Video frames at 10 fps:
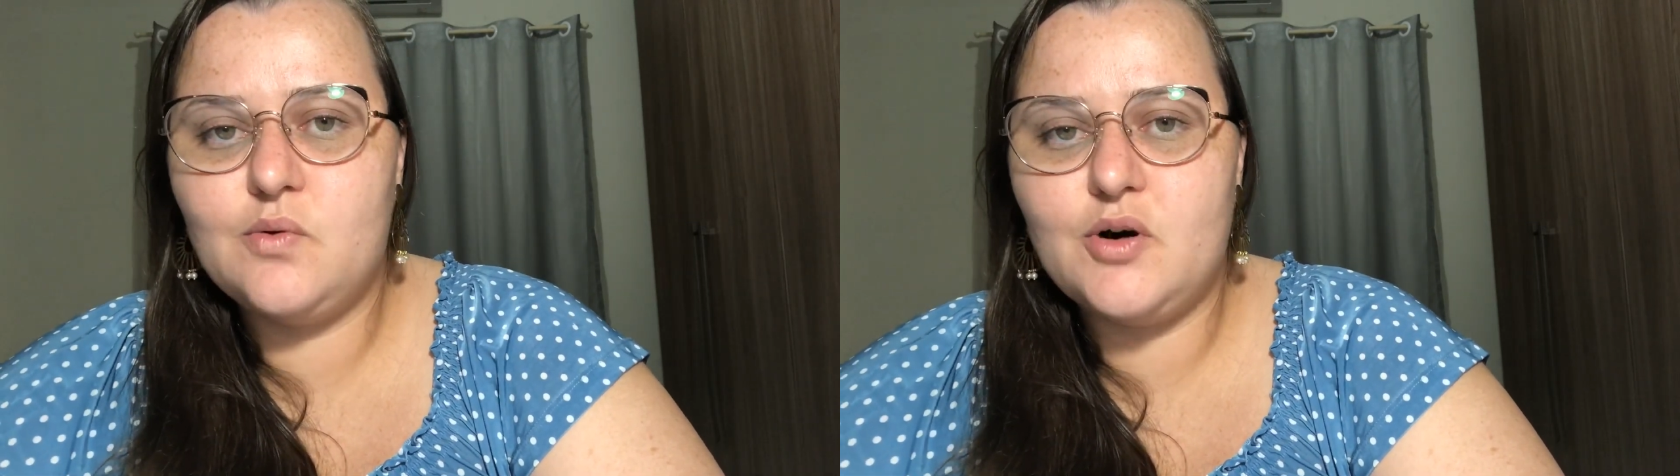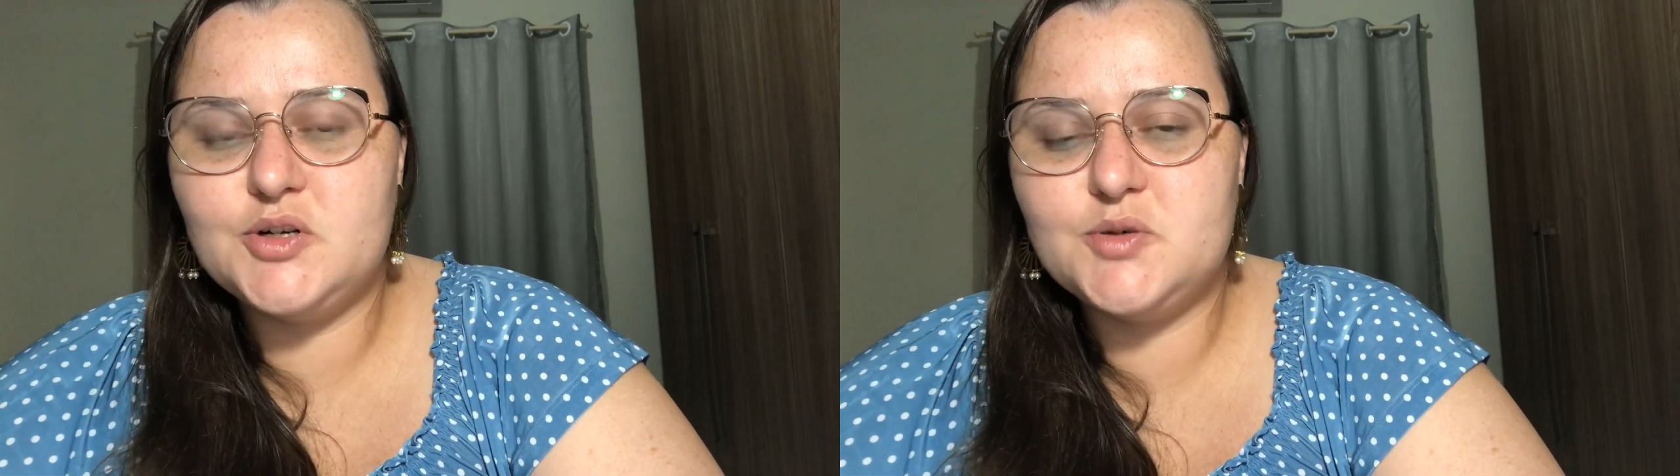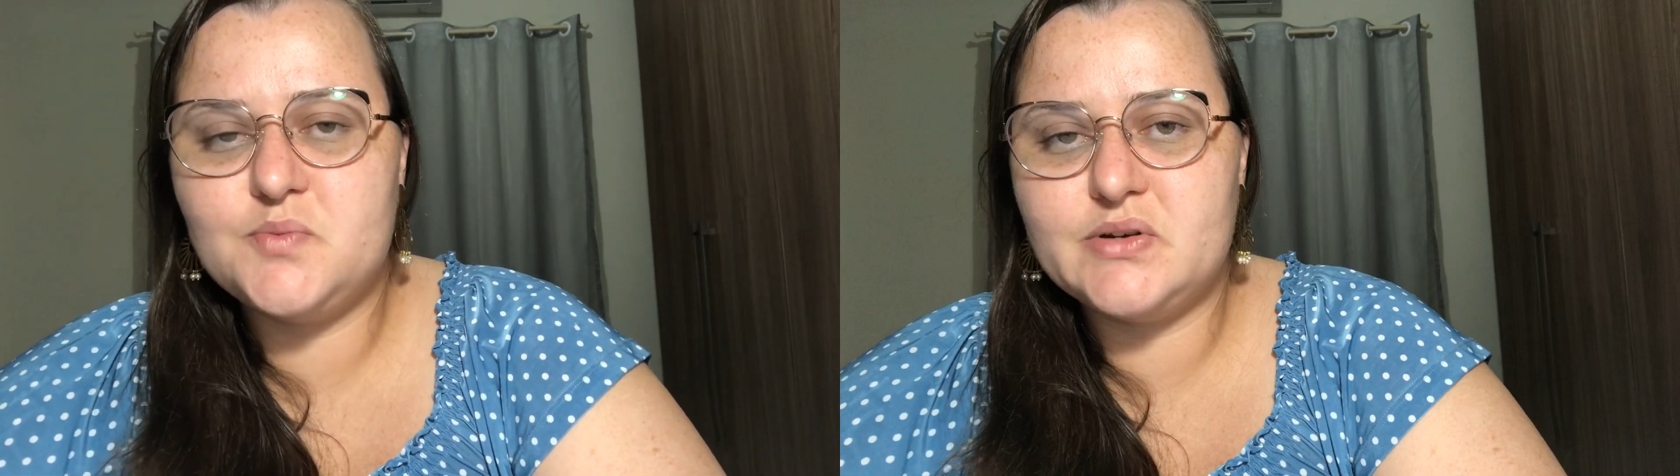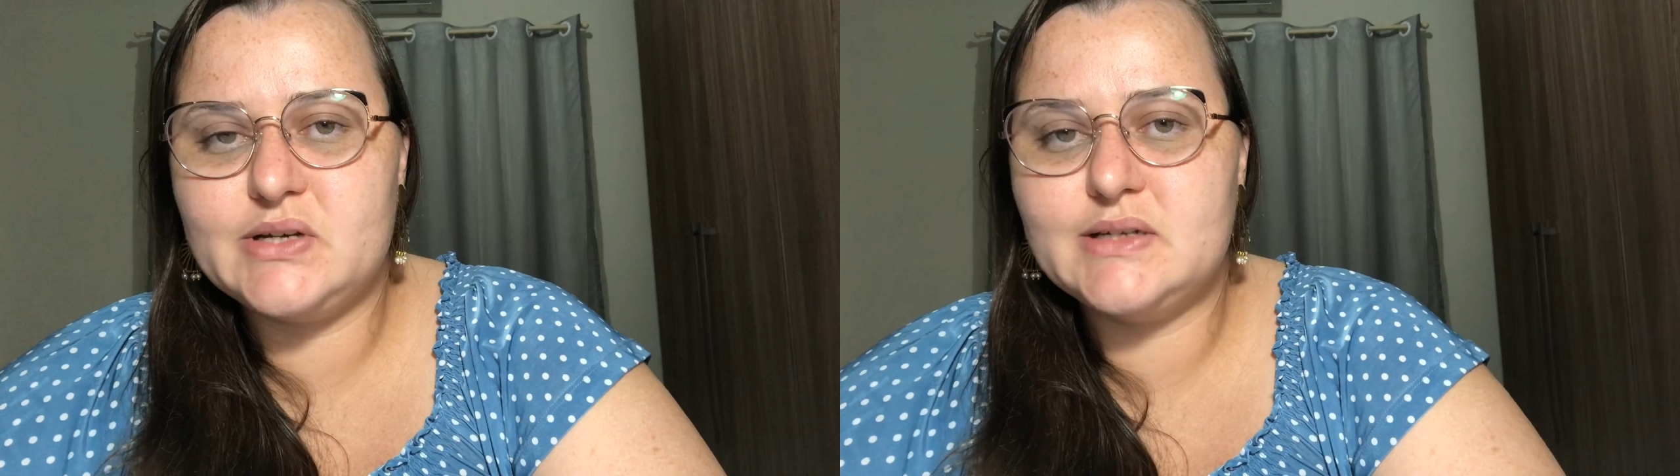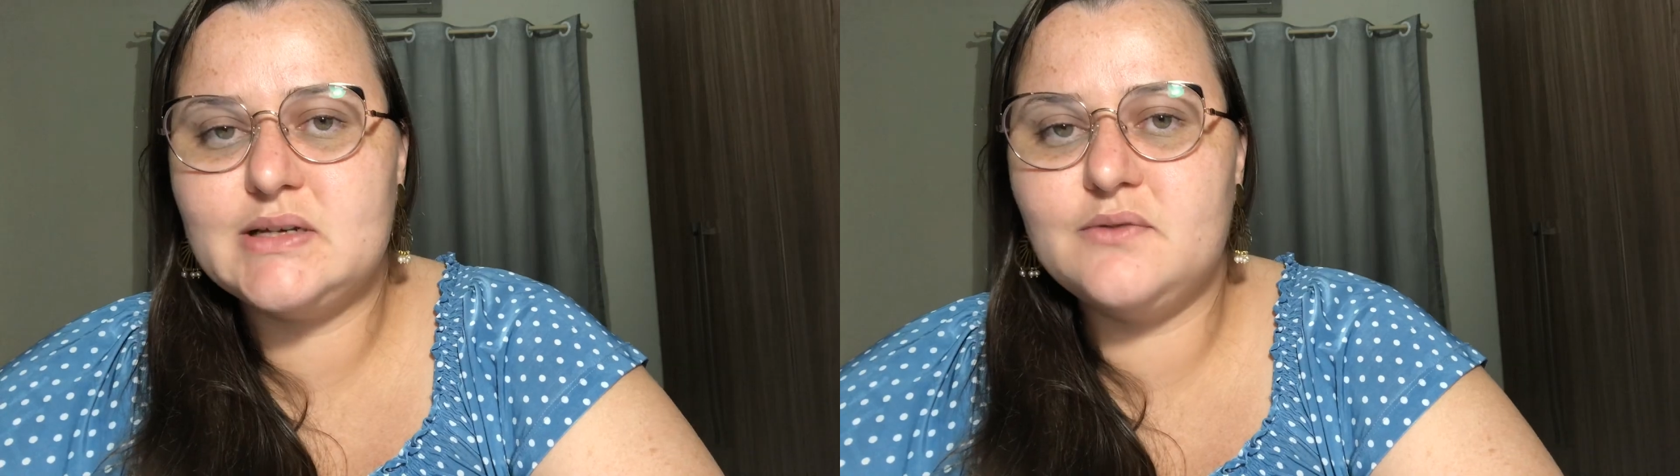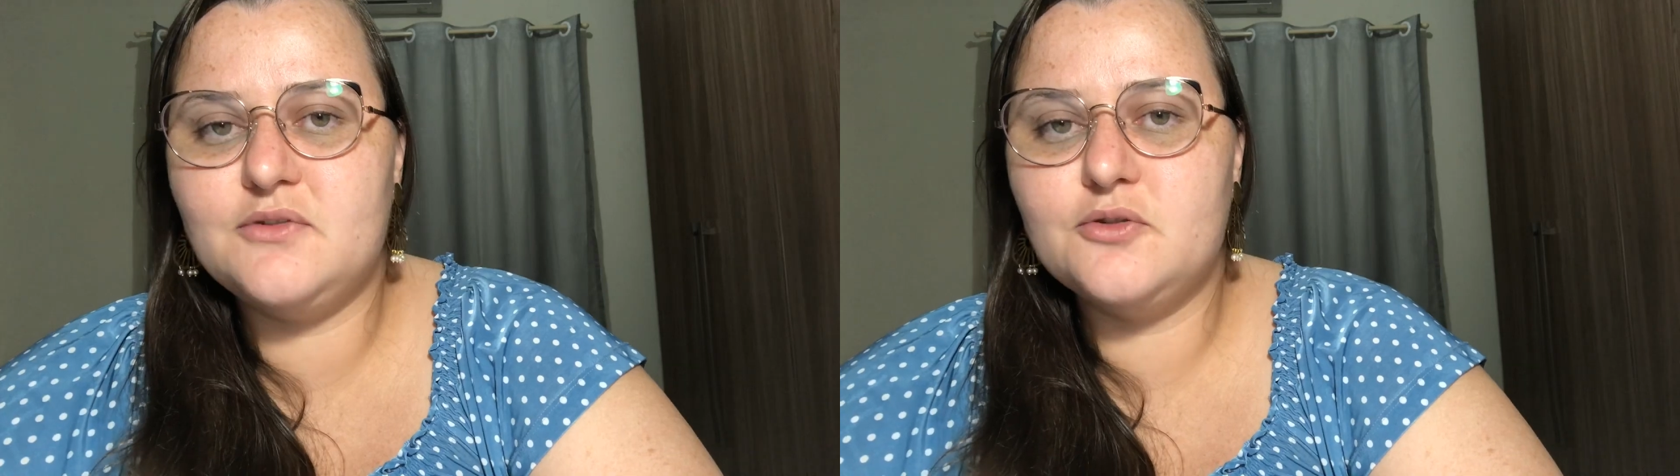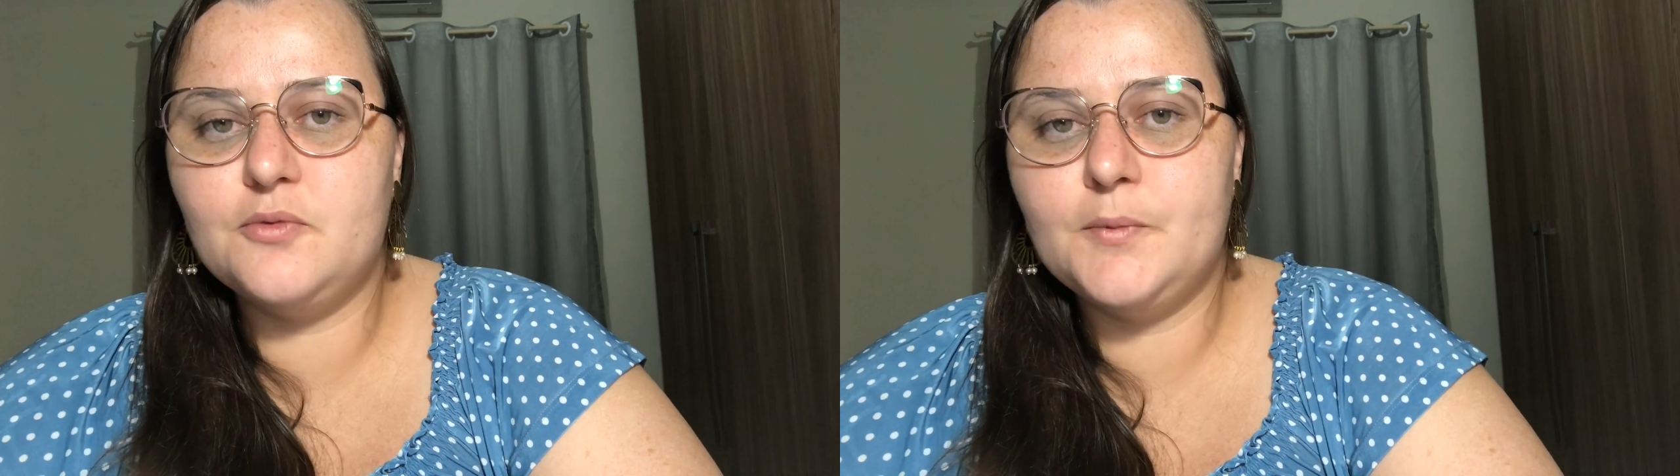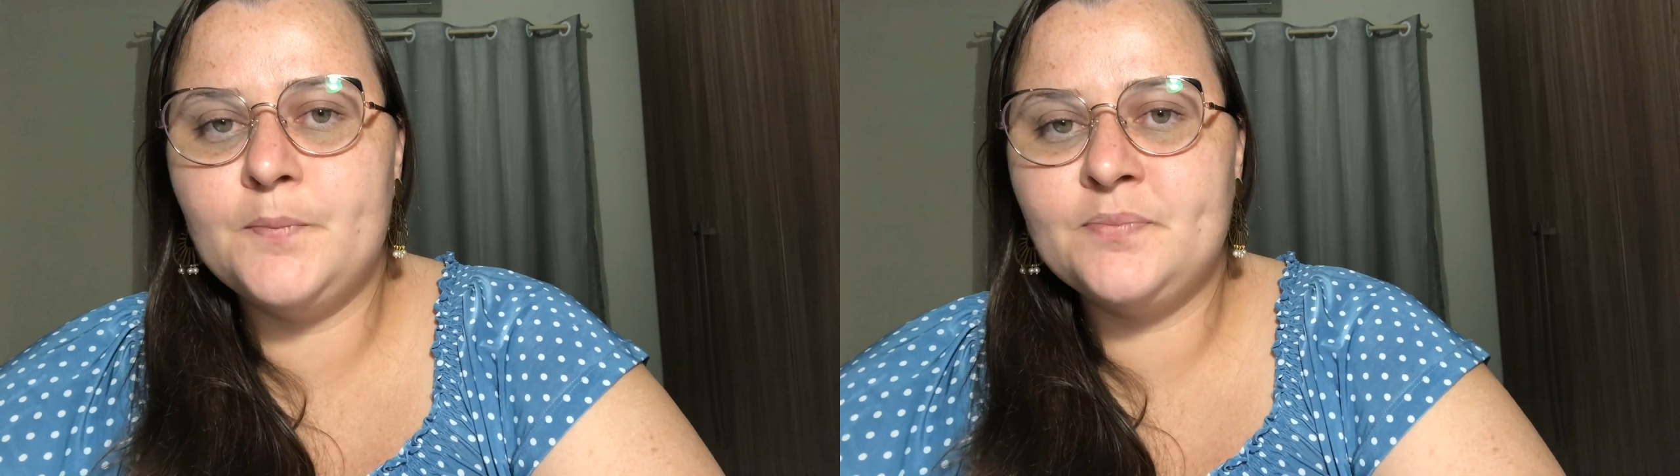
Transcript: Código de Processo Civil,